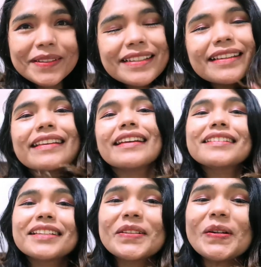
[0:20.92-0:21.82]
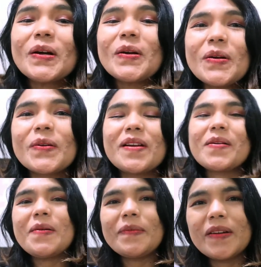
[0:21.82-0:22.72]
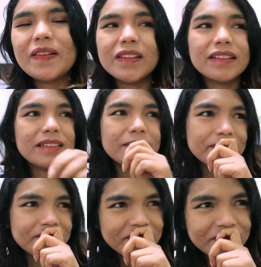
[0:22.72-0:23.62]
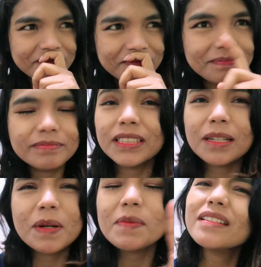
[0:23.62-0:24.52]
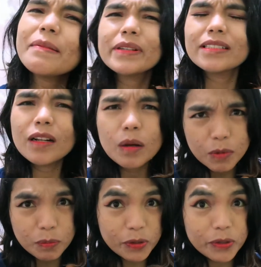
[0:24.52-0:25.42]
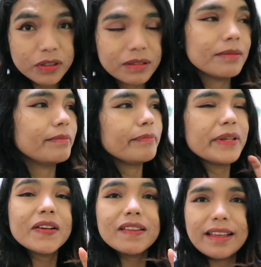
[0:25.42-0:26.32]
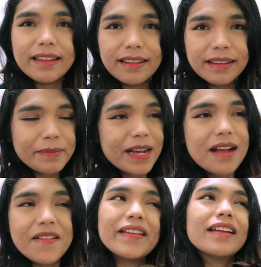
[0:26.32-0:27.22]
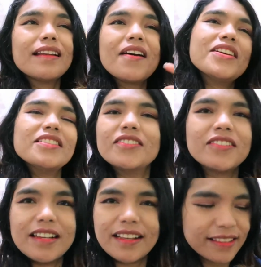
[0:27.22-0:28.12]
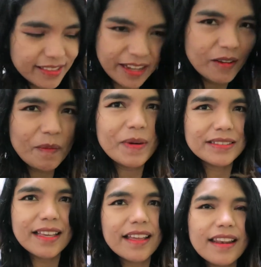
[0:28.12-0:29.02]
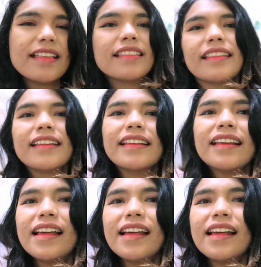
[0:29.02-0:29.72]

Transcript: Pues aquí haciendo un nuevo vlog. Sí, vamos a empezar como vlog, pero de ahí van a ver la aventura que tengo más adelante.